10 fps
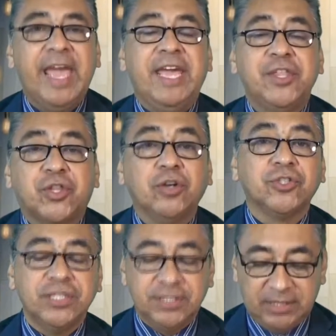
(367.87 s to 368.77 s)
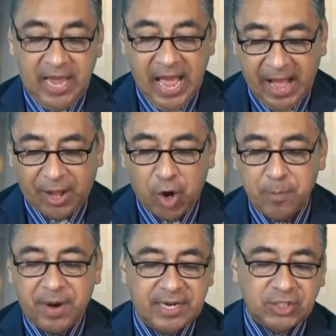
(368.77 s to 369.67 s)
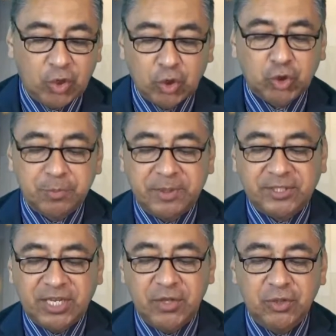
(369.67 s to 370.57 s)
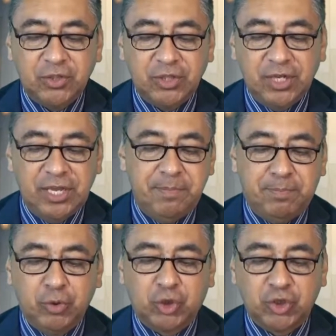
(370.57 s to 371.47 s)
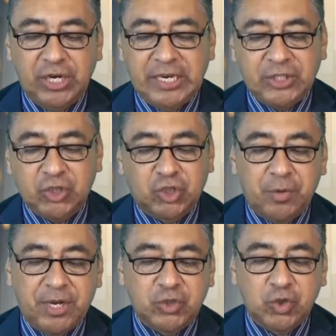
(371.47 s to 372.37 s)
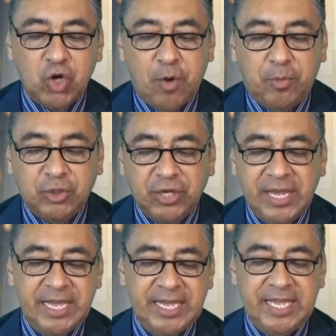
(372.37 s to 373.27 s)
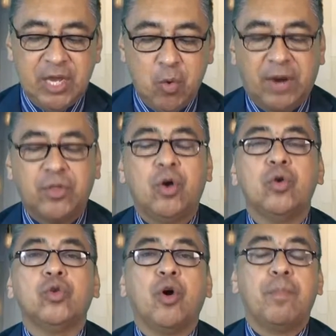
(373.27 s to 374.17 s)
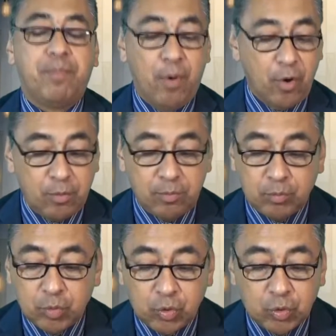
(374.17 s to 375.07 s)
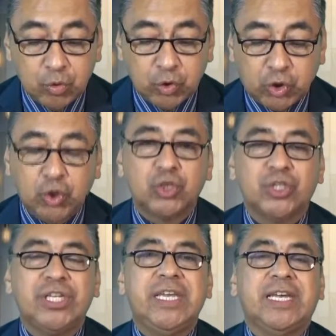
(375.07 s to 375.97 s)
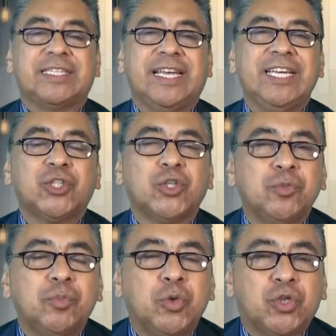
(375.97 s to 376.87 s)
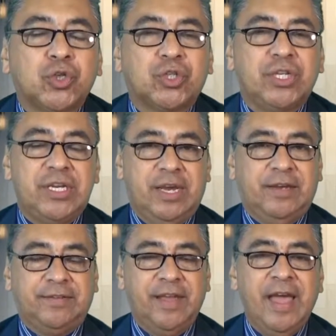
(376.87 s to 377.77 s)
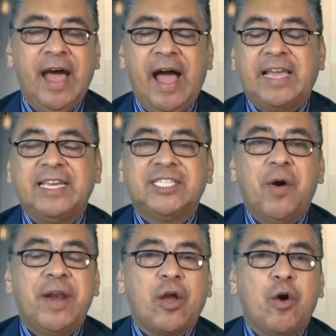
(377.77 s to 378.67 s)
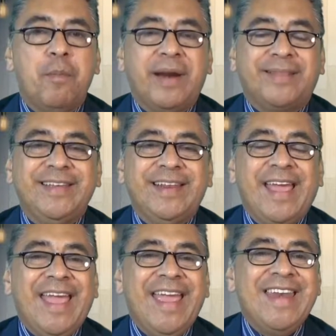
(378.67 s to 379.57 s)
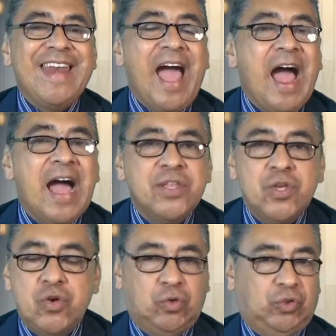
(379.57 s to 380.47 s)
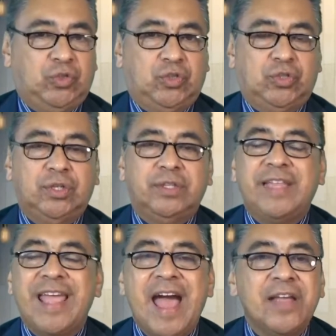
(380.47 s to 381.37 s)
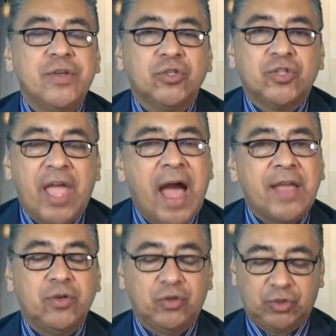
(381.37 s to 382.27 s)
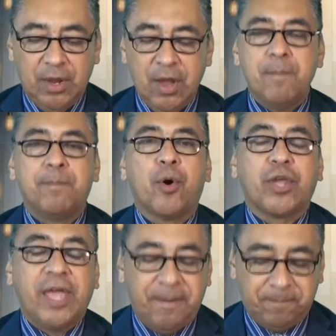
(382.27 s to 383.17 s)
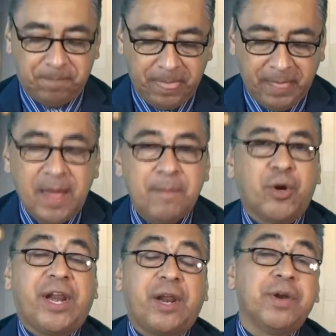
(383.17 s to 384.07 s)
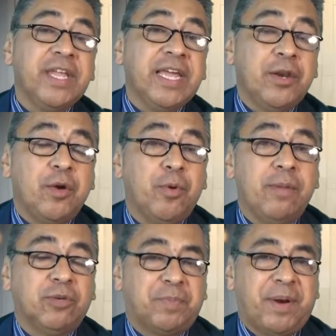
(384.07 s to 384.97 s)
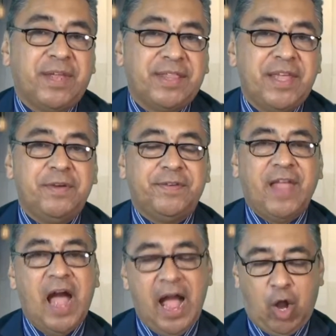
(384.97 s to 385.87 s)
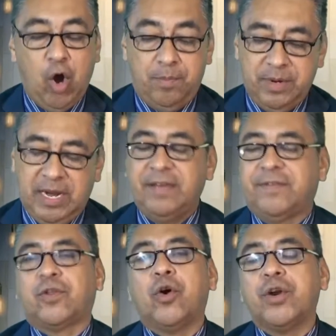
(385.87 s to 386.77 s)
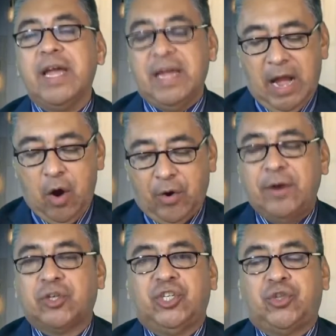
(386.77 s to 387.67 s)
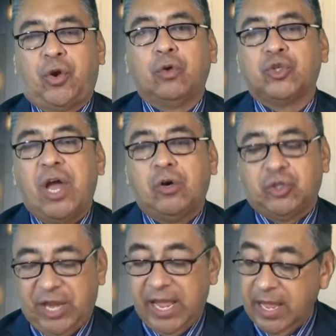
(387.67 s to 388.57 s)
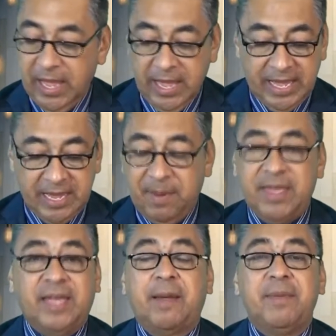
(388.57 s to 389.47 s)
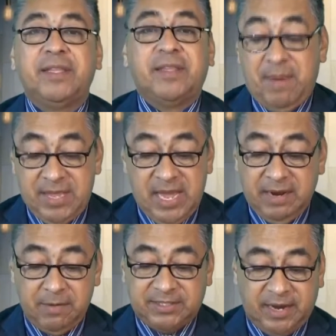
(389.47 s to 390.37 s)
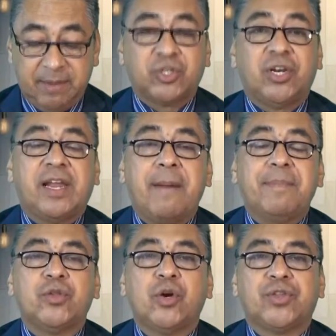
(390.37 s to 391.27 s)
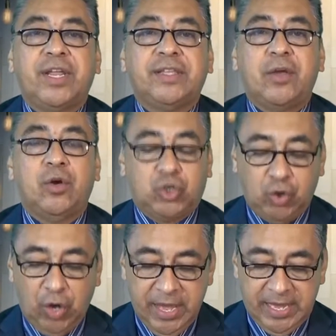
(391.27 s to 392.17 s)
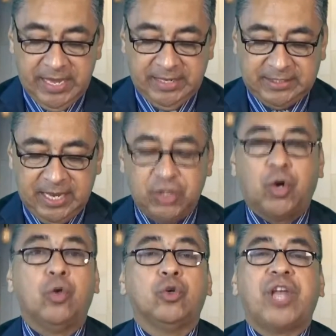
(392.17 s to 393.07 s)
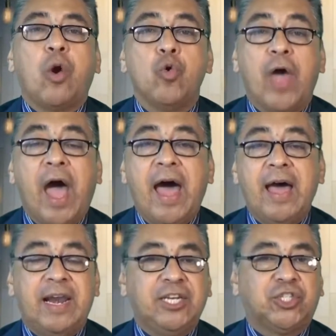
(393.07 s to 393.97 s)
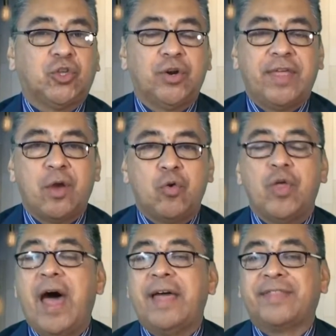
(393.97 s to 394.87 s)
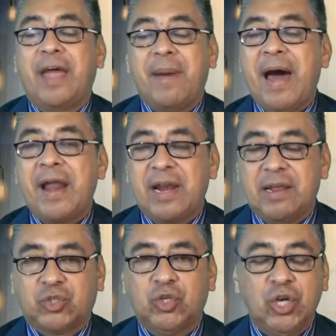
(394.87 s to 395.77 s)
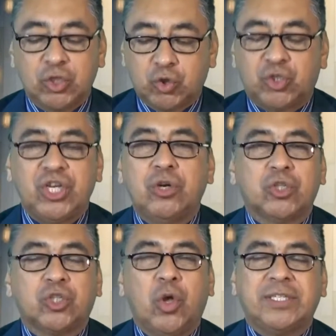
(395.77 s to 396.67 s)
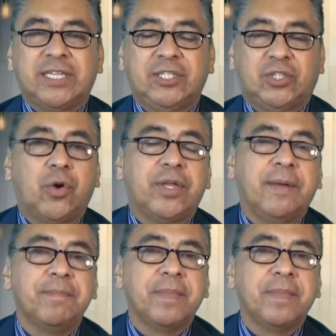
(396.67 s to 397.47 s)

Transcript: Entonces Jacob rasgó sus vestidos y puso silicio sobre sus lomos y guardó luto por muchos días. Estos muchos días aquí se van a convertir en años, de años, de años. ¿Por qué? Porque recuerden que no podemos perder de vista a Jacob. La historia ahora nos introduce a José. Inmediatamente mañana estaremos en el capítulo 38 y se introduce Judá, la historia de Judá, Tamar, las, sus hijos, toda esta historia.